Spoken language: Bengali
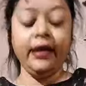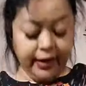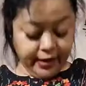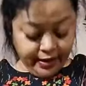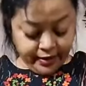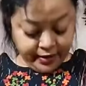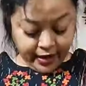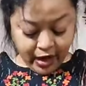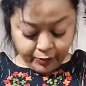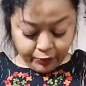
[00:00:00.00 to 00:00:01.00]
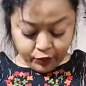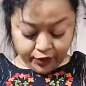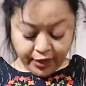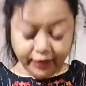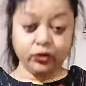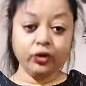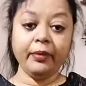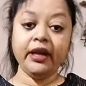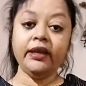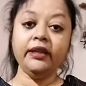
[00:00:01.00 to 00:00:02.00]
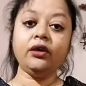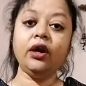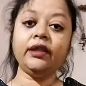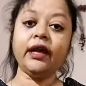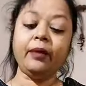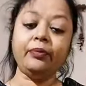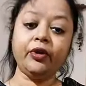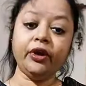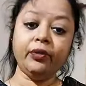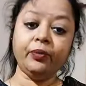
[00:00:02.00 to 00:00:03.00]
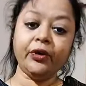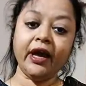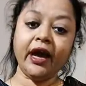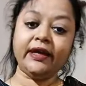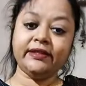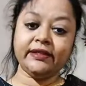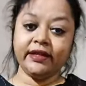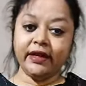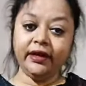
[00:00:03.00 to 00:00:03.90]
এখানটা কাপড়টা তোমার ইকত কাপড়ের ওপরে আছে